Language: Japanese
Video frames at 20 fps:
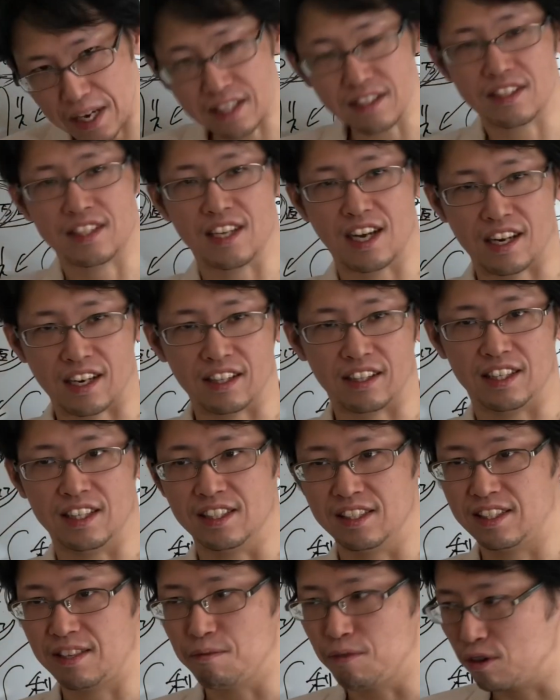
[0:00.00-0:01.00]
くってやれって、
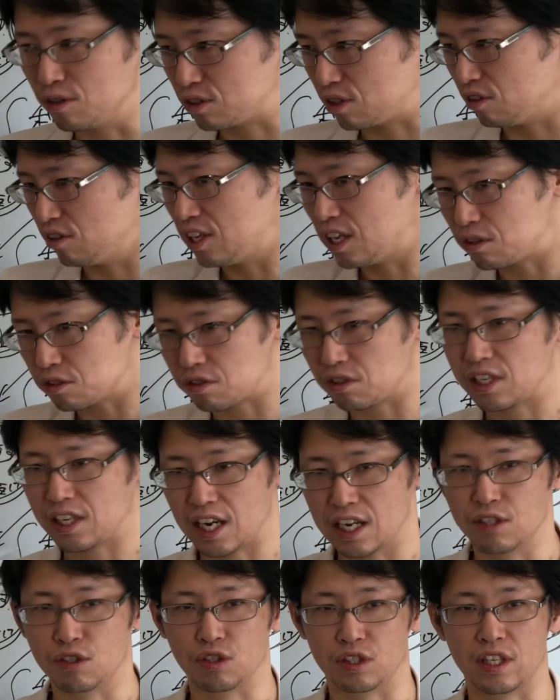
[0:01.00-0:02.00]
もう根こそぎ
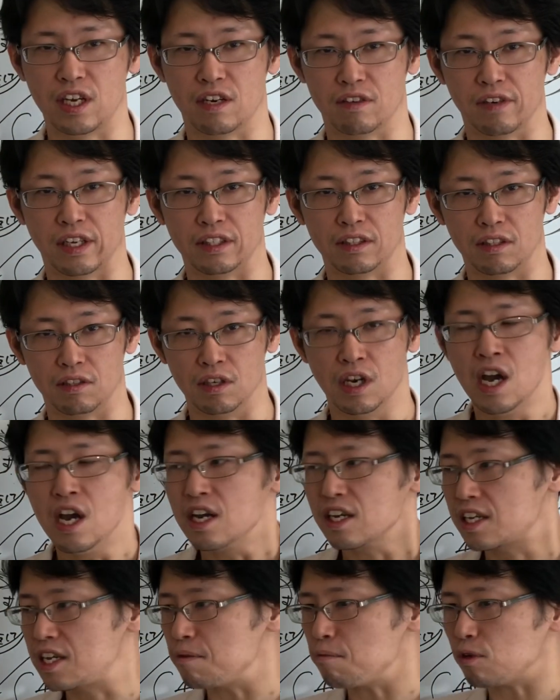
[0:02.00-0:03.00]
回収してやるわっていう
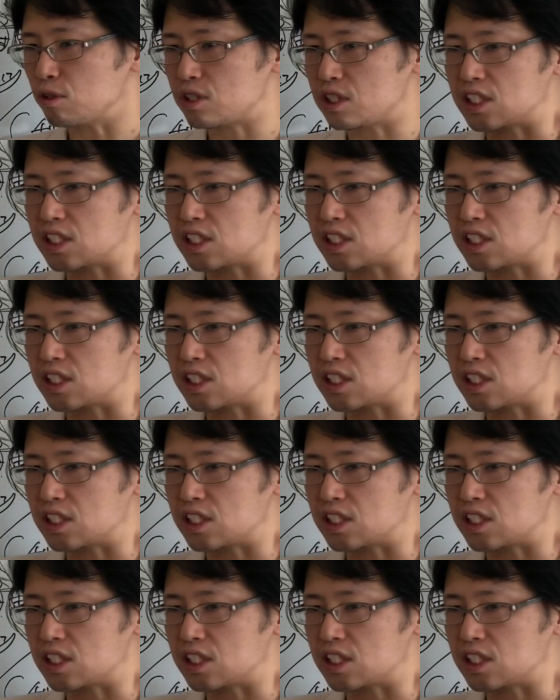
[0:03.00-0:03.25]
気持ち